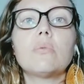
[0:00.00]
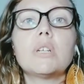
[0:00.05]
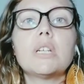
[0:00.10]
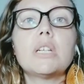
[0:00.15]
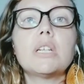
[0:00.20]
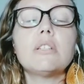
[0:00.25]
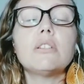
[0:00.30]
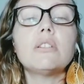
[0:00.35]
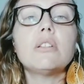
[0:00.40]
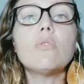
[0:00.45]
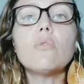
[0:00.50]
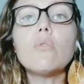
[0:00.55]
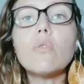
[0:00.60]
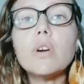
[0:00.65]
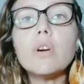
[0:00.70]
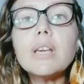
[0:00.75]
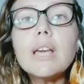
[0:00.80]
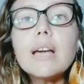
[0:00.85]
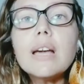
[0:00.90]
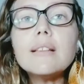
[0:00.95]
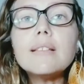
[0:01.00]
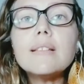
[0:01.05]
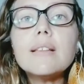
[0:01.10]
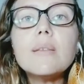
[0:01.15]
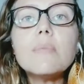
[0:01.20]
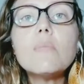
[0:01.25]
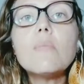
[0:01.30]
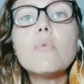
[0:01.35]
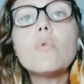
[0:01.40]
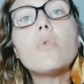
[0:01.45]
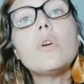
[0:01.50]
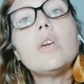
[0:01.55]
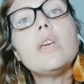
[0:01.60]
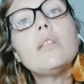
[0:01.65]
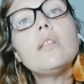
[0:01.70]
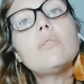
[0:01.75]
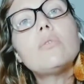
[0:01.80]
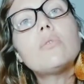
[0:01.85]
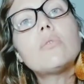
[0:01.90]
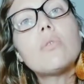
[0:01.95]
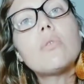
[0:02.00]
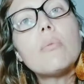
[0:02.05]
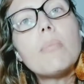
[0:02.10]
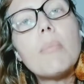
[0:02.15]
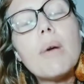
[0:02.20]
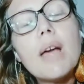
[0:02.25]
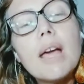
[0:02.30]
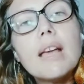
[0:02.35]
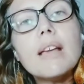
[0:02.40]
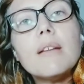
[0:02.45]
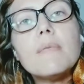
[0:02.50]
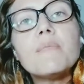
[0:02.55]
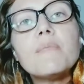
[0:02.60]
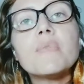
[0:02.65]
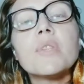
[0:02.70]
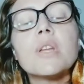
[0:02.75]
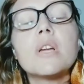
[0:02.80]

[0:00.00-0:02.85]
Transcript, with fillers: ano e não conhecem muito bem